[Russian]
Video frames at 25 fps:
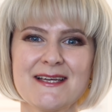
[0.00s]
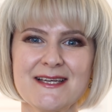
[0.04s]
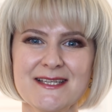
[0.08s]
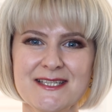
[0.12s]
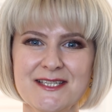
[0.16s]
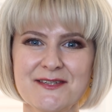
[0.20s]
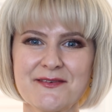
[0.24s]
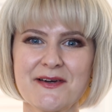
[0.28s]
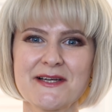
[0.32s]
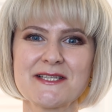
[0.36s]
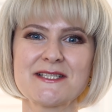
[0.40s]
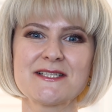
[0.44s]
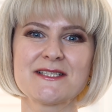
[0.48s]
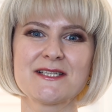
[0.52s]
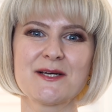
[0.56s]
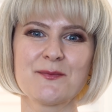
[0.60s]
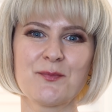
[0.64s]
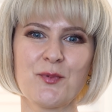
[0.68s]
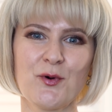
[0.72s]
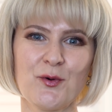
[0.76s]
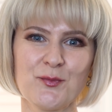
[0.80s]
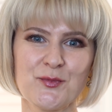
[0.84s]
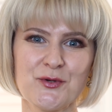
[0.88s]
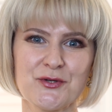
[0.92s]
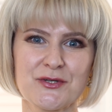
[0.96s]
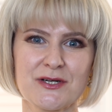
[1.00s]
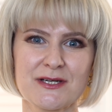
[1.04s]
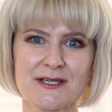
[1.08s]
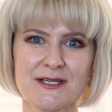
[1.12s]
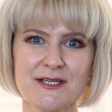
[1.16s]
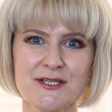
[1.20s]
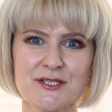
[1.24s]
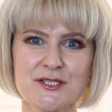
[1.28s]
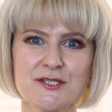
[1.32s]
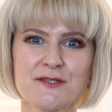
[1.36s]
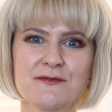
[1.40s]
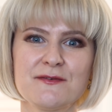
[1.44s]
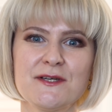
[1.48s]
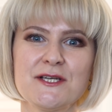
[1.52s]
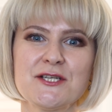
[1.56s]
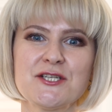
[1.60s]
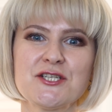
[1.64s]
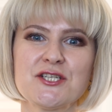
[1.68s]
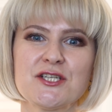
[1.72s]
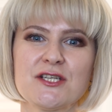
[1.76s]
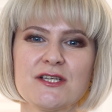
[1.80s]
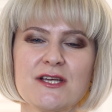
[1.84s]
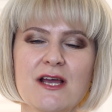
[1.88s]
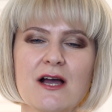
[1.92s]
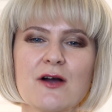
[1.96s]
И давайте напомню, какие же
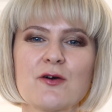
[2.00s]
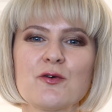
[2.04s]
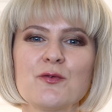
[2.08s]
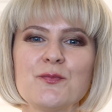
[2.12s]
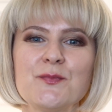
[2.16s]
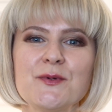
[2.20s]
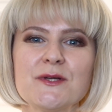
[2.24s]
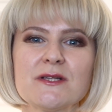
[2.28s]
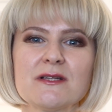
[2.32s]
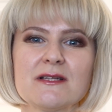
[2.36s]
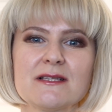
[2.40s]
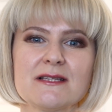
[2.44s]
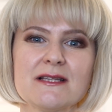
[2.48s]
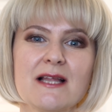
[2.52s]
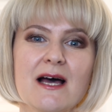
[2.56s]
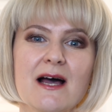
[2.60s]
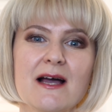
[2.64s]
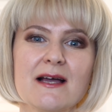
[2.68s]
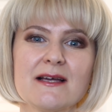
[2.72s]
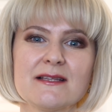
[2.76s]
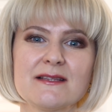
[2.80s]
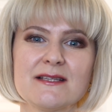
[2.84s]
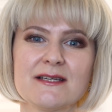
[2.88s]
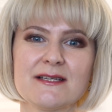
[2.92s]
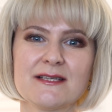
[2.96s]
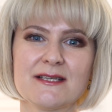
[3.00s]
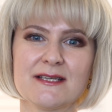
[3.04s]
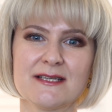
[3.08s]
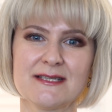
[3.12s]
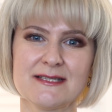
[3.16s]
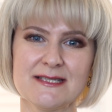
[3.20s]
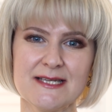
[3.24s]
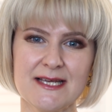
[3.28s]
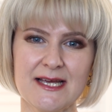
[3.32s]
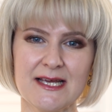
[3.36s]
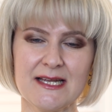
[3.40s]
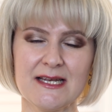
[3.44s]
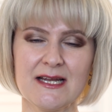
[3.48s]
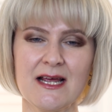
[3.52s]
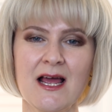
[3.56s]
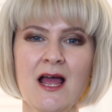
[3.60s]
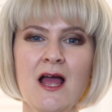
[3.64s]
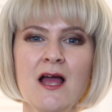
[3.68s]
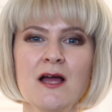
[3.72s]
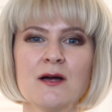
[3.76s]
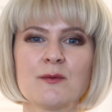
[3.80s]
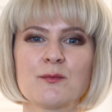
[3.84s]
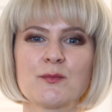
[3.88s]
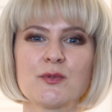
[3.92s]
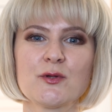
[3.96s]
вещи я купила на этой неделе.
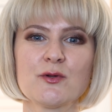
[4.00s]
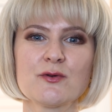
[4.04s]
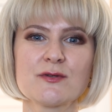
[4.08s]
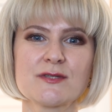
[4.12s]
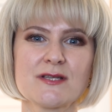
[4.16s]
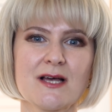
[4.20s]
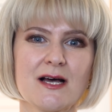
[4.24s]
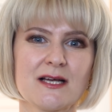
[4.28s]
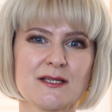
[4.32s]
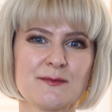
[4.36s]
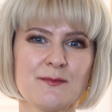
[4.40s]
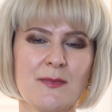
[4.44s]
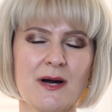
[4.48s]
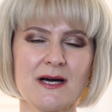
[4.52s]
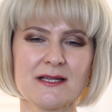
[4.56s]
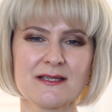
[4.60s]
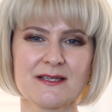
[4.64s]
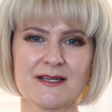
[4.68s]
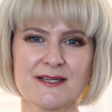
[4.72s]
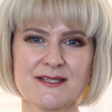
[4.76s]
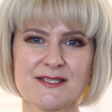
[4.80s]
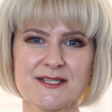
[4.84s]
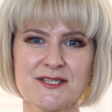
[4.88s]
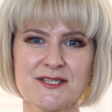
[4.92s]
Блуза от Манго